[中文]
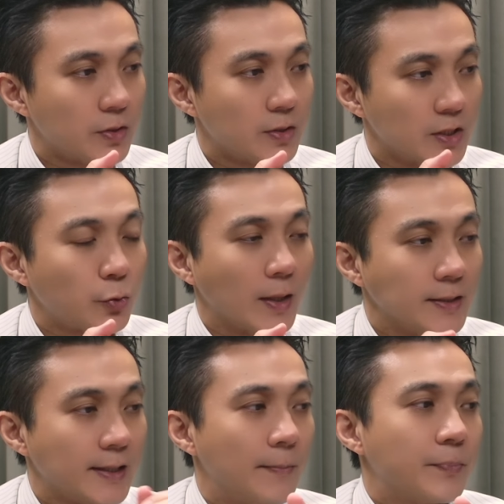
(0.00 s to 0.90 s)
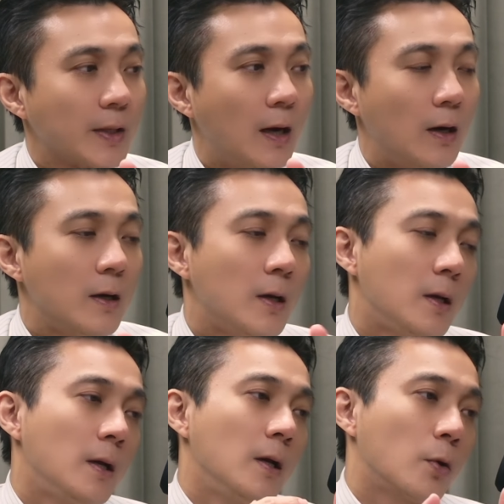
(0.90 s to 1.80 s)
极短线啊，
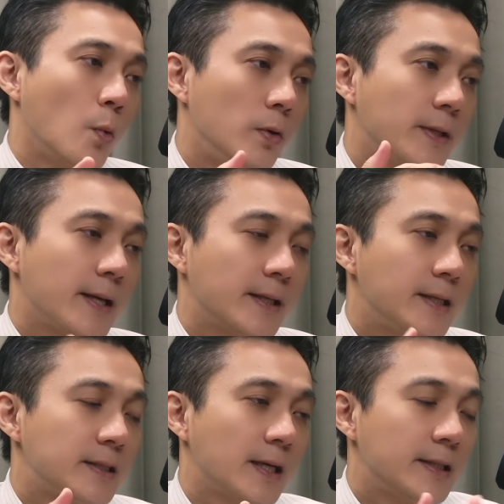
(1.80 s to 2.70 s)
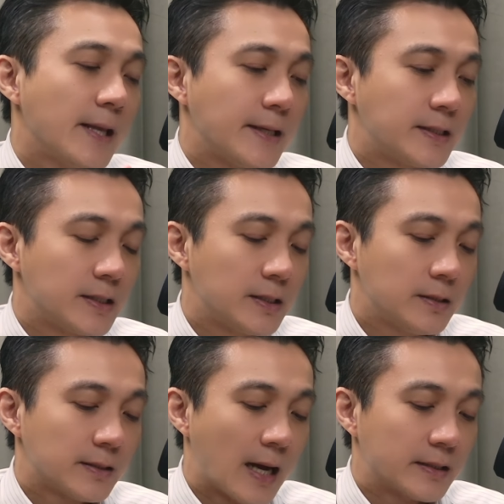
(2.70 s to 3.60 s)
国内的一些内
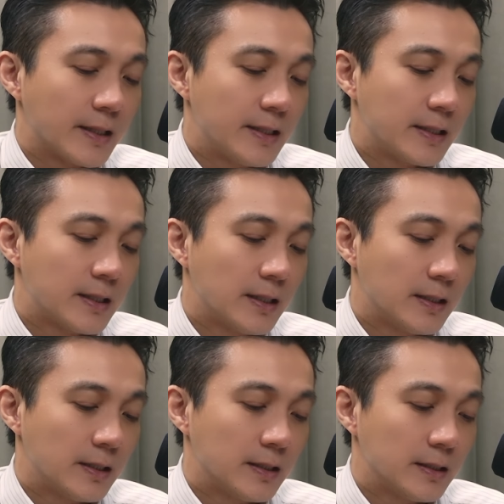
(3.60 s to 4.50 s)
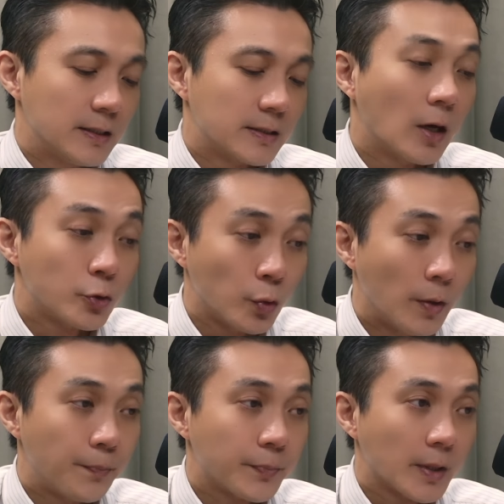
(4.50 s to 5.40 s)
资它的一个操
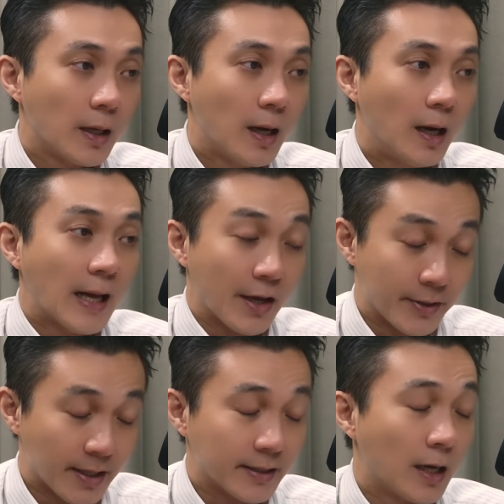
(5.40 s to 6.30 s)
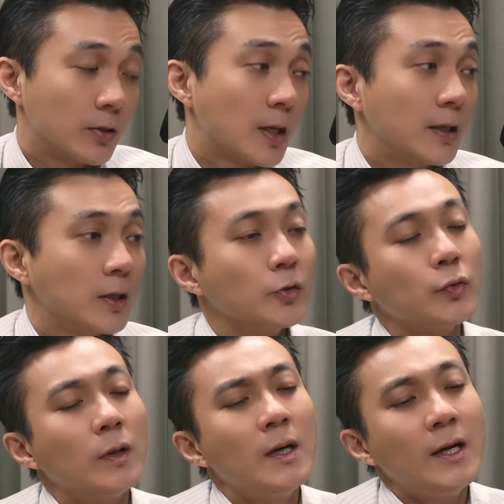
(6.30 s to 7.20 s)
作，好，它也会影响它它的操
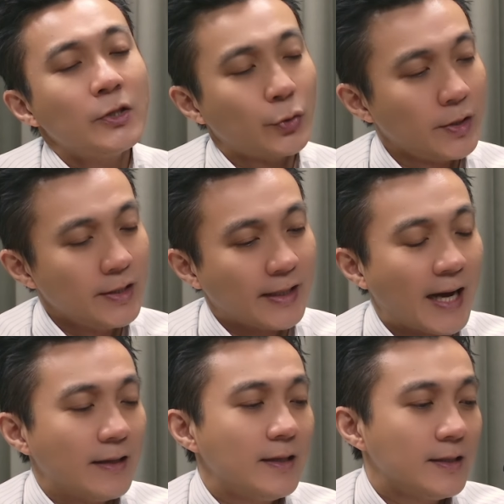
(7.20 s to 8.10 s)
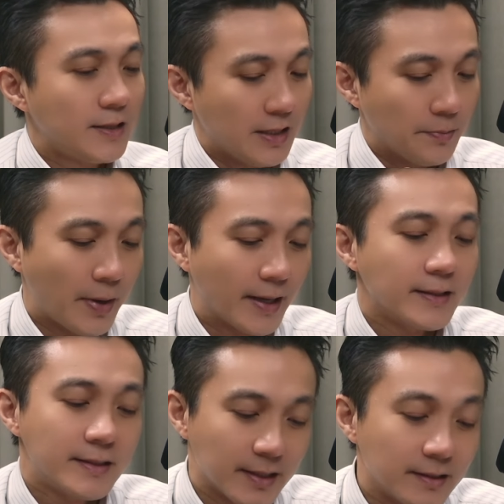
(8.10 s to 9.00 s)
作。所以你看，这礼拜
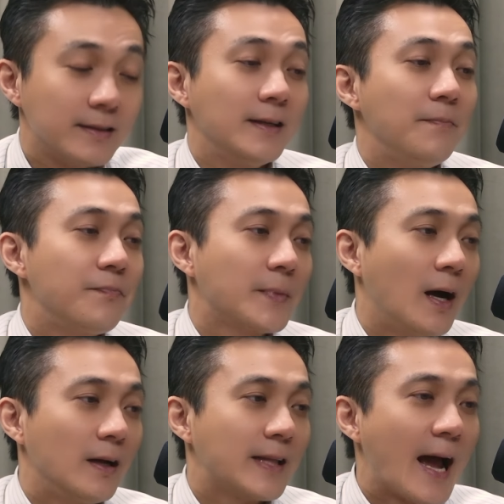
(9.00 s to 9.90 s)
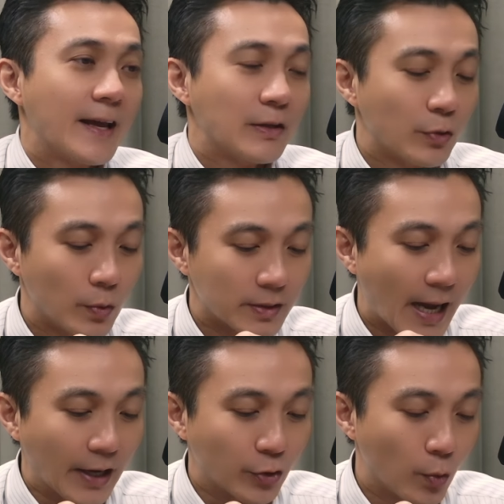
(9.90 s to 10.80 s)
真的。啊，太多
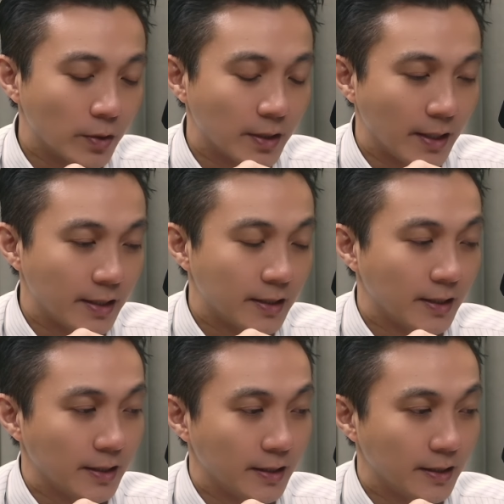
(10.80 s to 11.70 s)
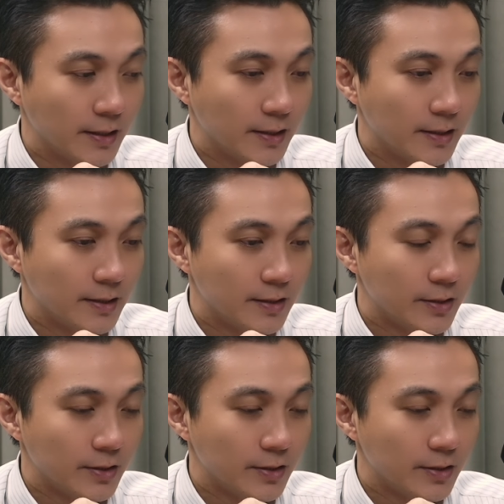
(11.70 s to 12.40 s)
太多的一个